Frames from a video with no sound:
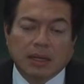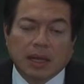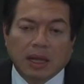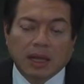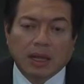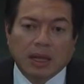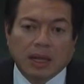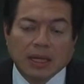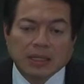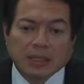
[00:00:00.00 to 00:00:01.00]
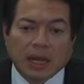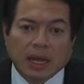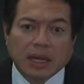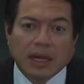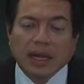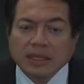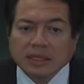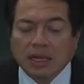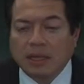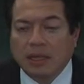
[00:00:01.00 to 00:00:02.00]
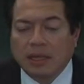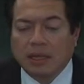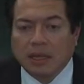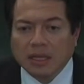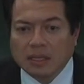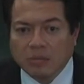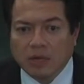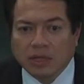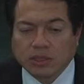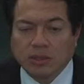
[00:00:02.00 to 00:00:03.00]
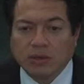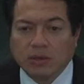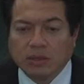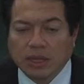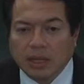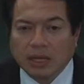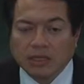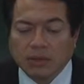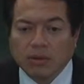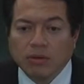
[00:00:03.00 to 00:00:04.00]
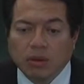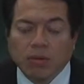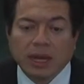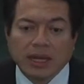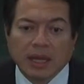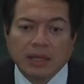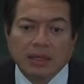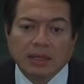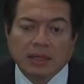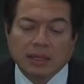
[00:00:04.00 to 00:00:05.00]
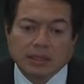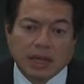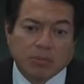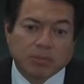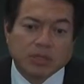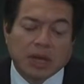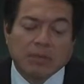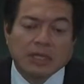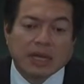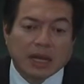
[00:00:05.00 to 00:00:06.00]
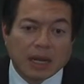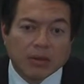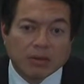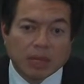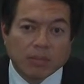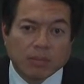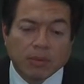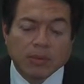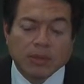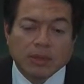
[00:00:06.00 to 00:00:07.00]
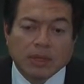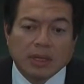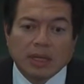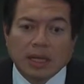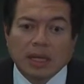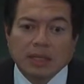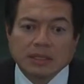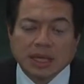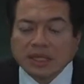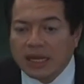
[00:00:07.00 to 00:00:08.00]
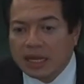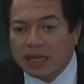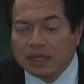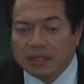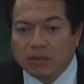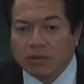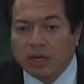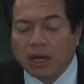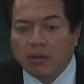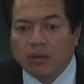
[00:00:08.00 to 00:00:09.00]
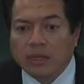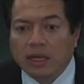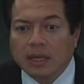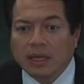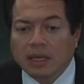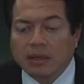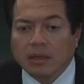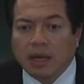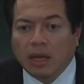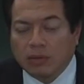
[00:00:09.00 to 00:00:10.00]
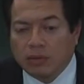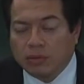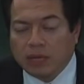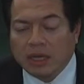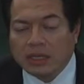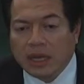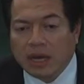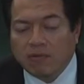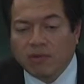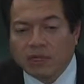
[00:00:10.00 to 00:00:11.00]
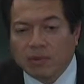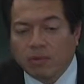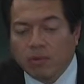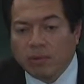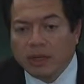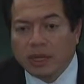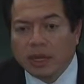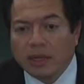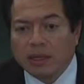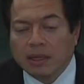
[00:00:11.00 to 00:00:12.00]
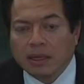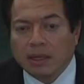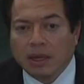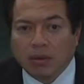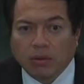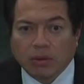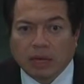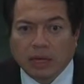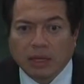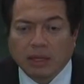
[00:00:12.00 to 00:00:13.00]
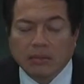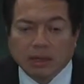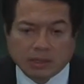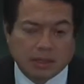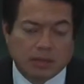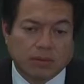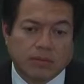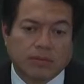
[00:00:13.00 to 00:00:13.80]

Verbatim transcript: que esta estrategia de simulación, de dilación, no vaya a estar pues nada más ganando tiempo y que ya se haya decidido otra cosa, a utilizar la fuerza pública en contra del magisterio.